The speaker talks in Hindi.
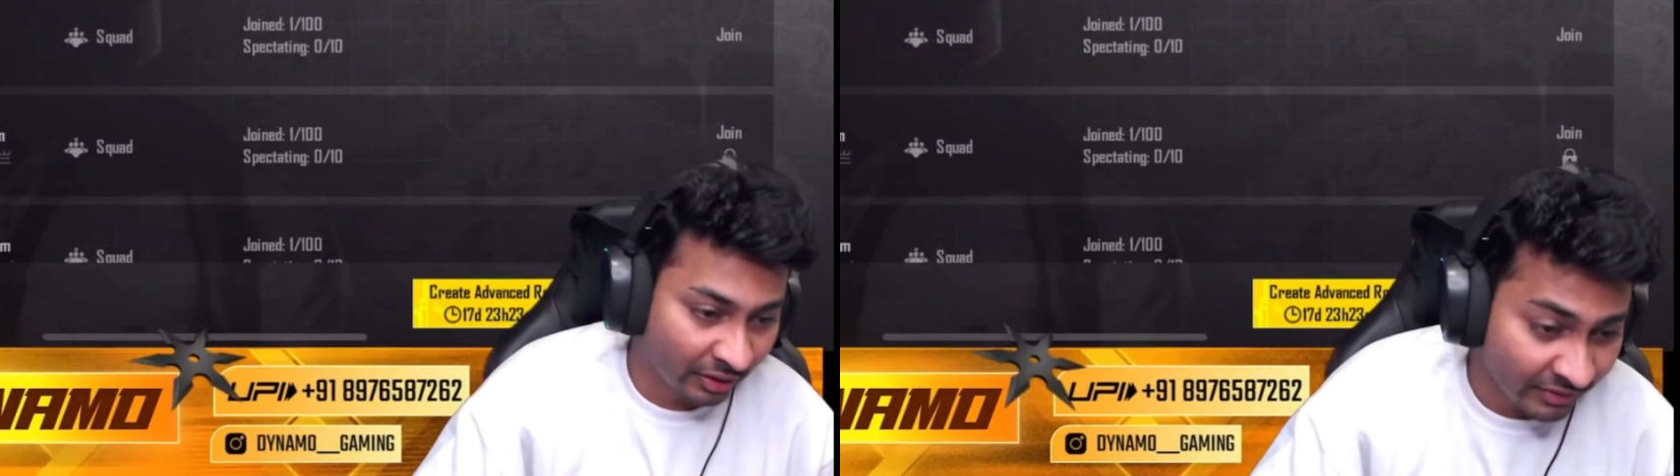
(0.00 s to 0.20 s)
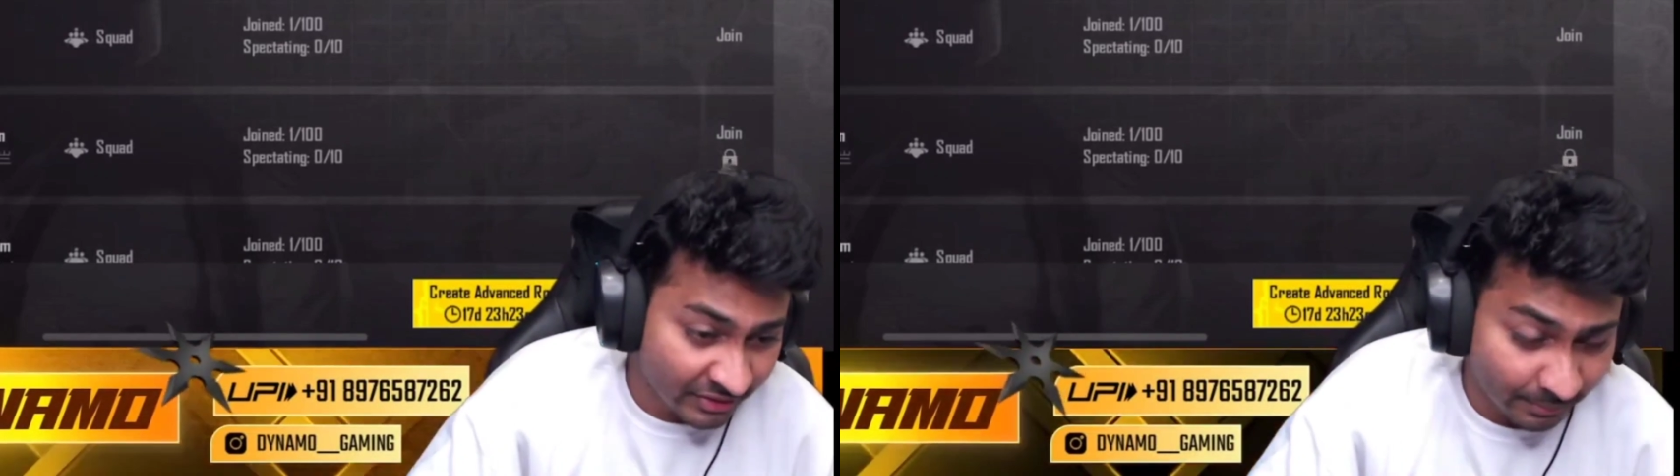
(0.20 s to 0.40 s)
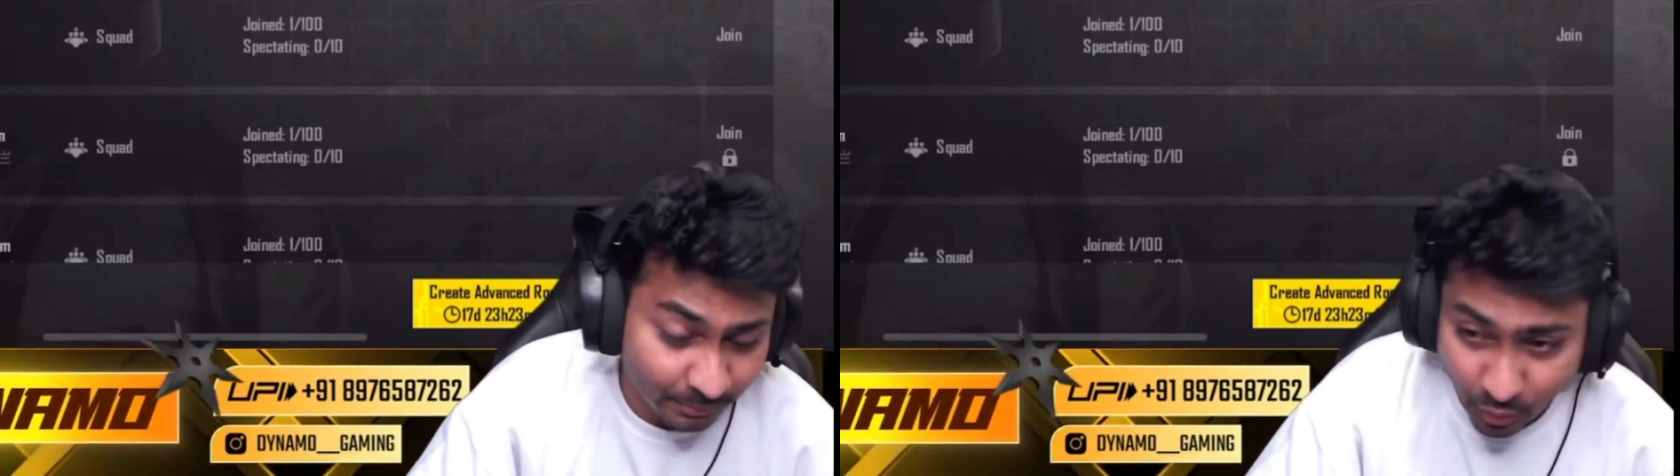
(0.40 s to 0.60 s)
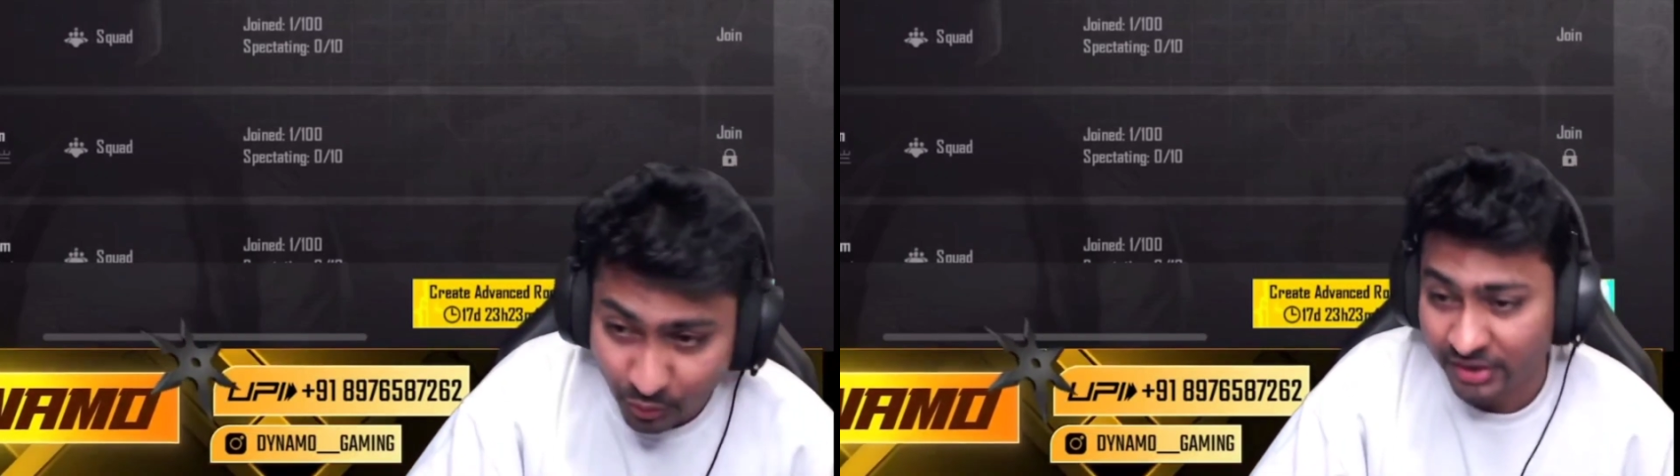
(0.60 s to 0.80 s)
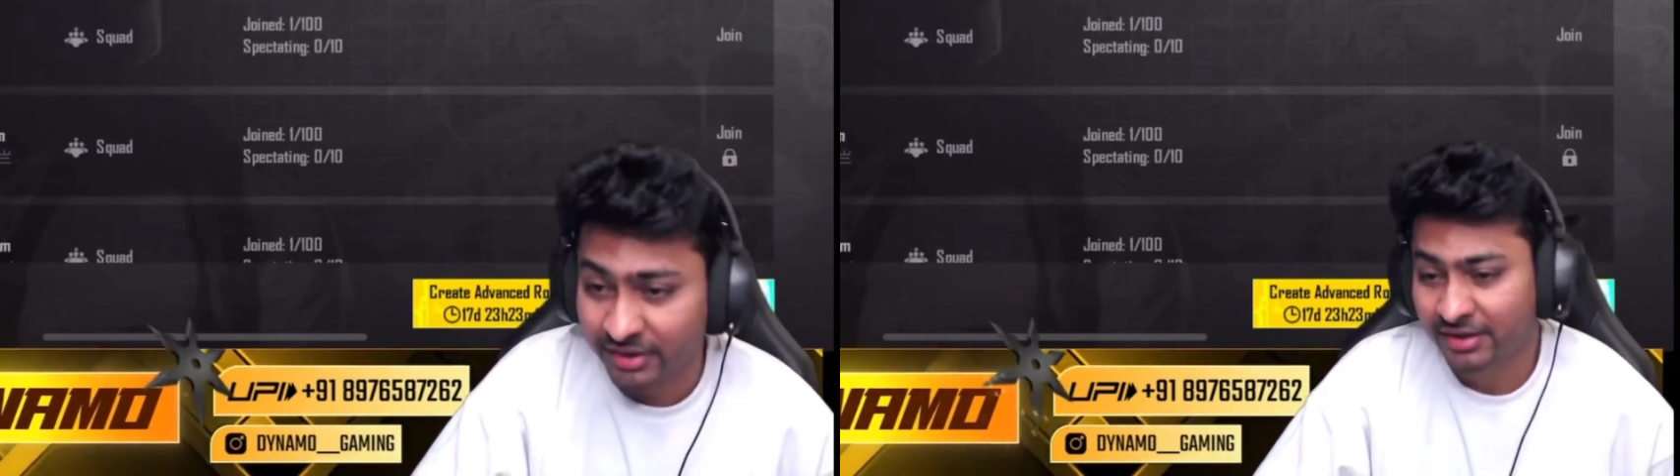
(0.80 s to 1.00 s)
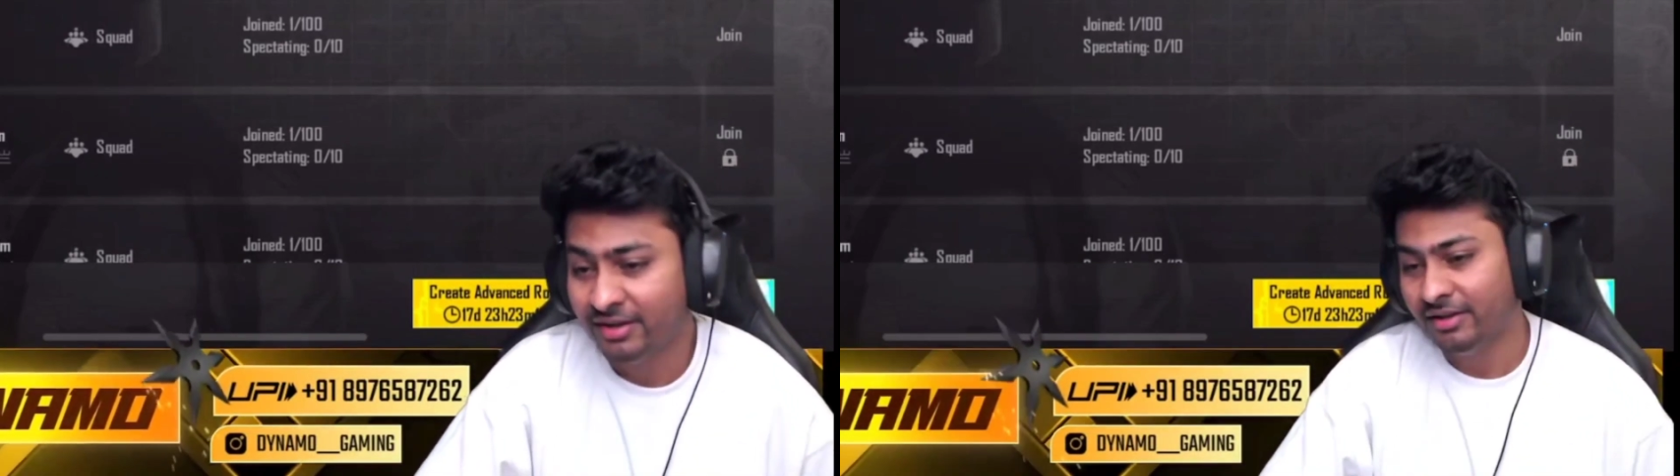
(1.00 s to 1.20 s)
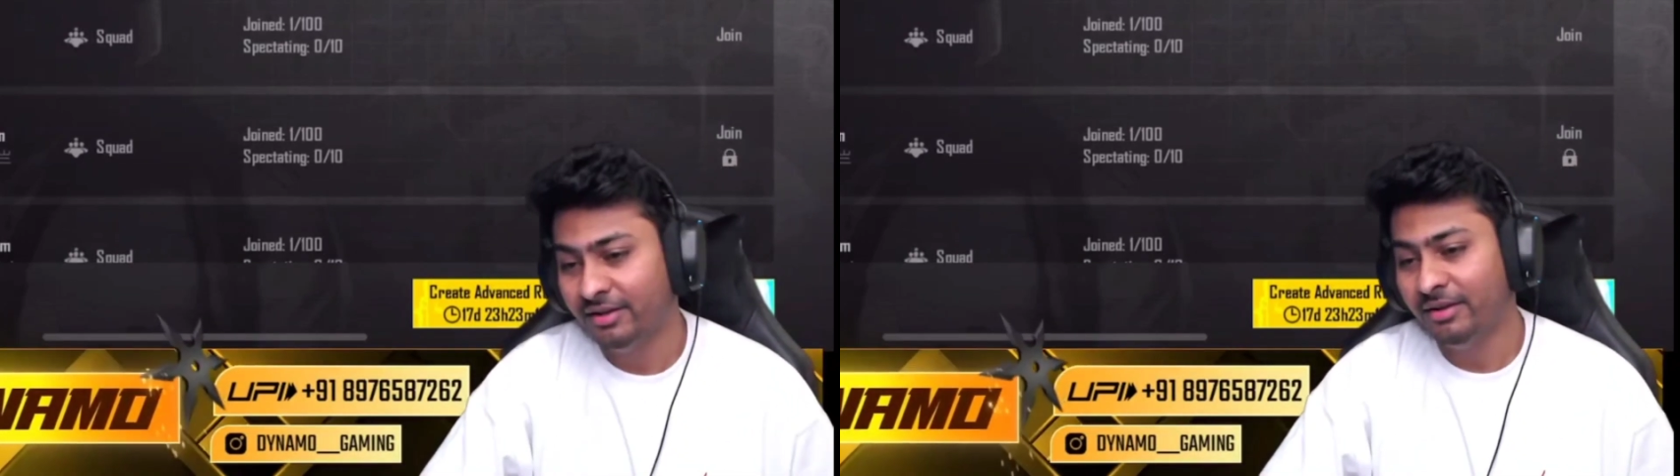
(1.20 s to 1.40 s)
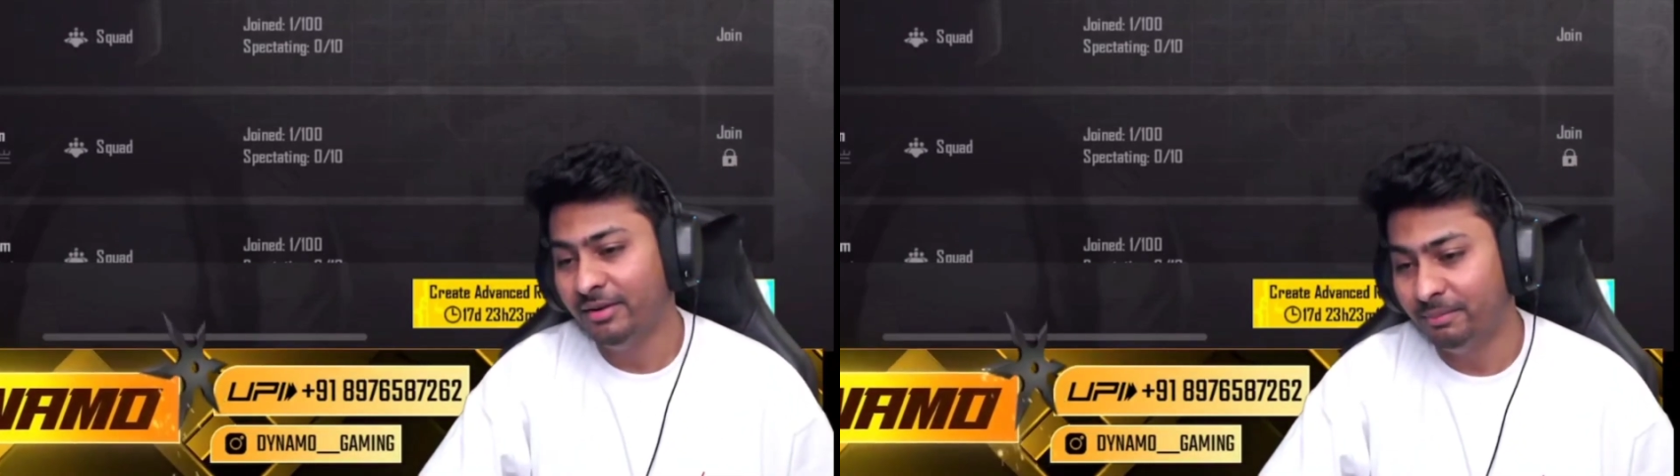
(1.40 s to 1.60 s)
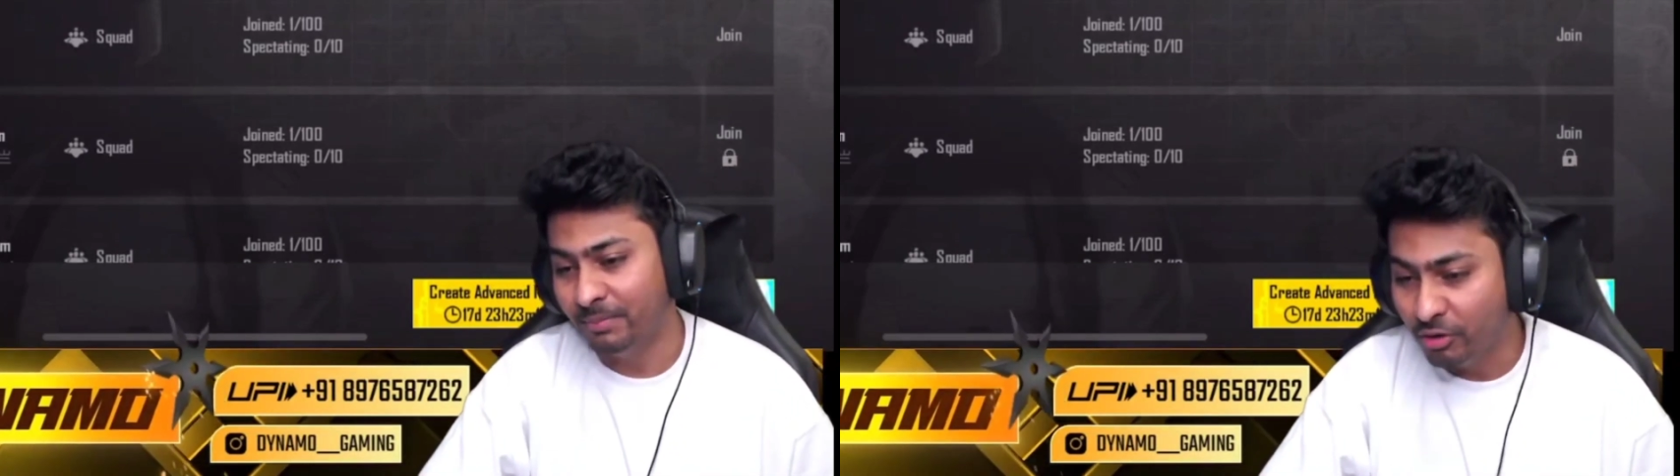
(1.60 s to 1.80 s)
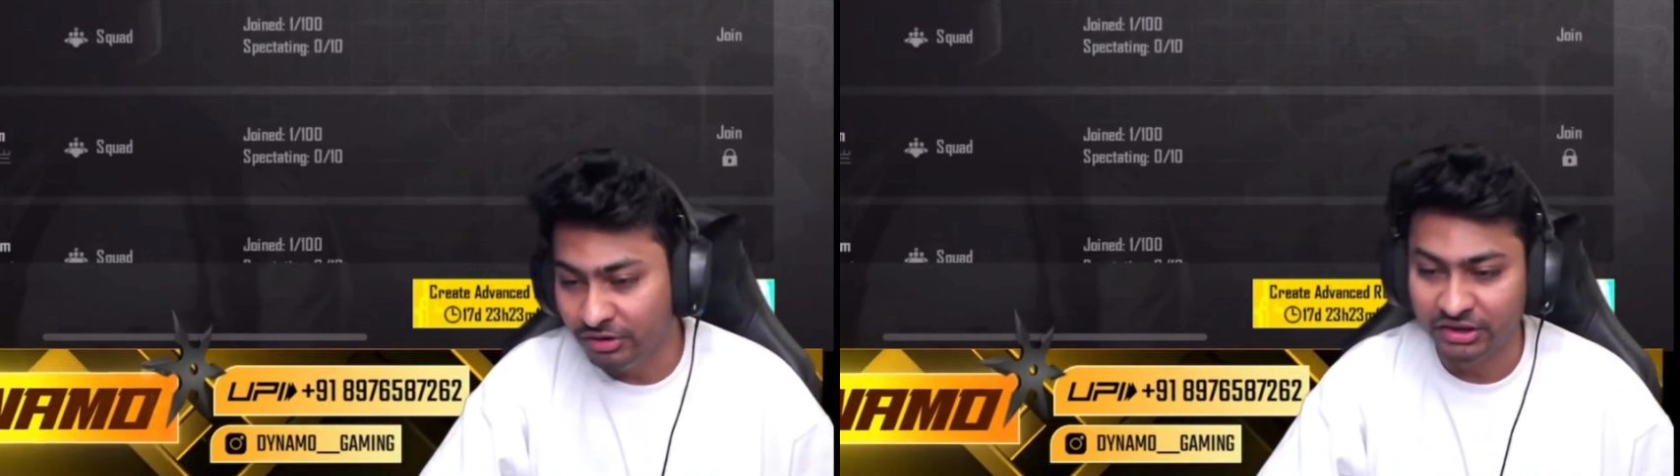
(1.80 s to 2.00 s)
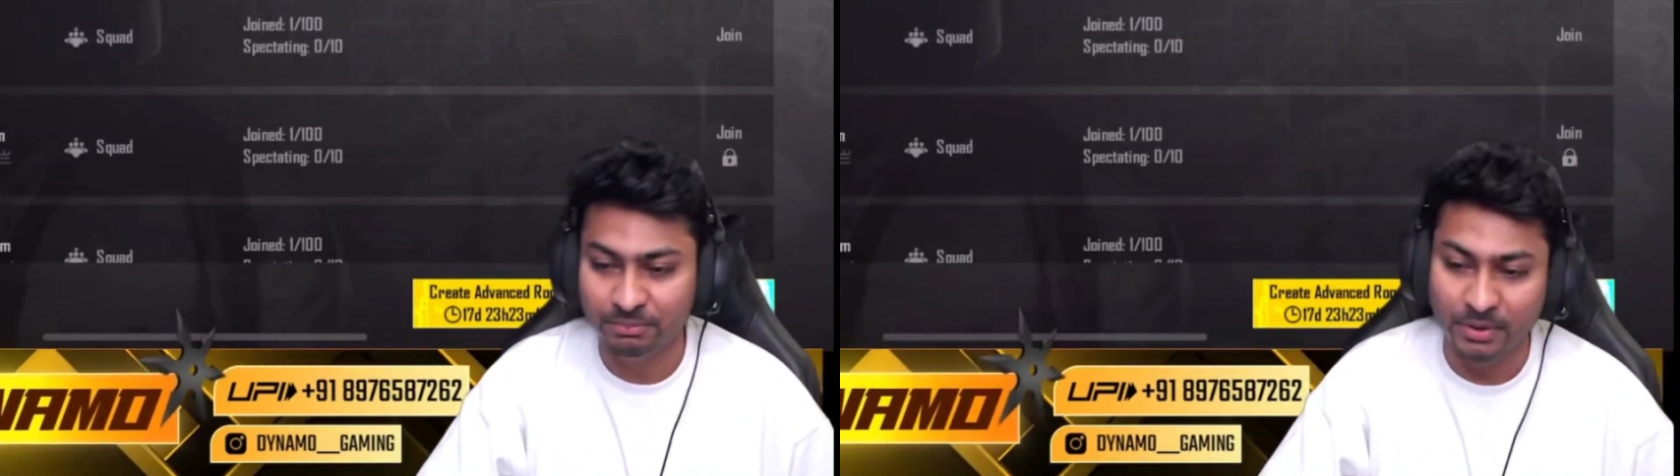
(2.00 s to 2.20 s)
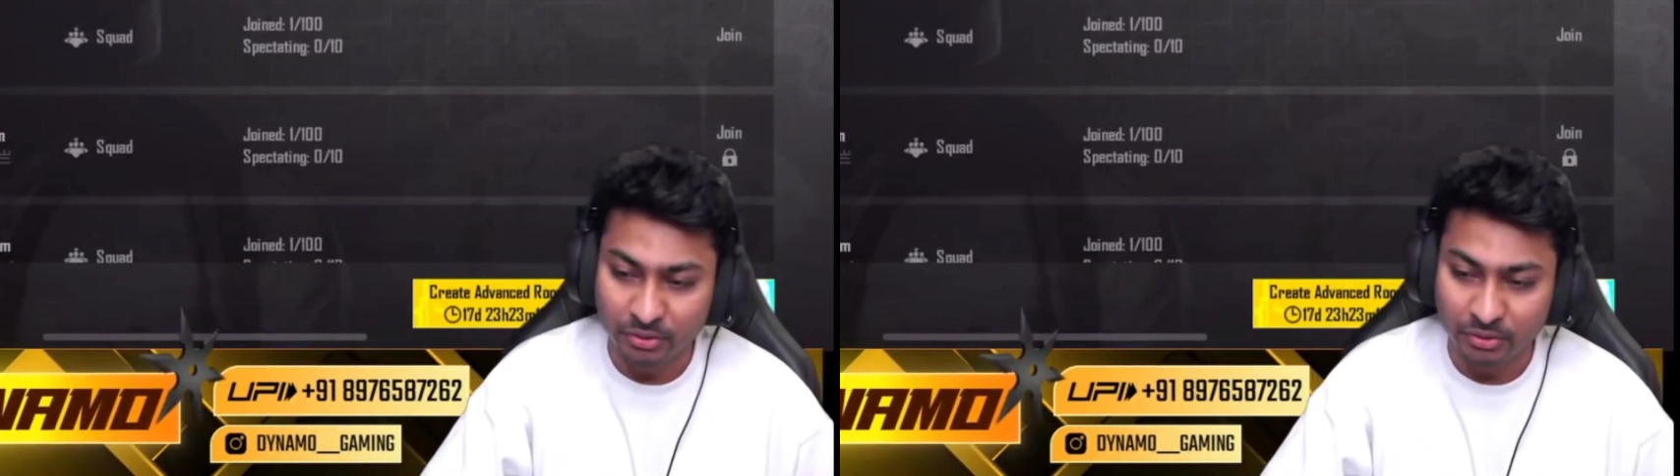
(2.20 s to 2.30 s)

फॉर द लव एंड सपोर्ट बहुत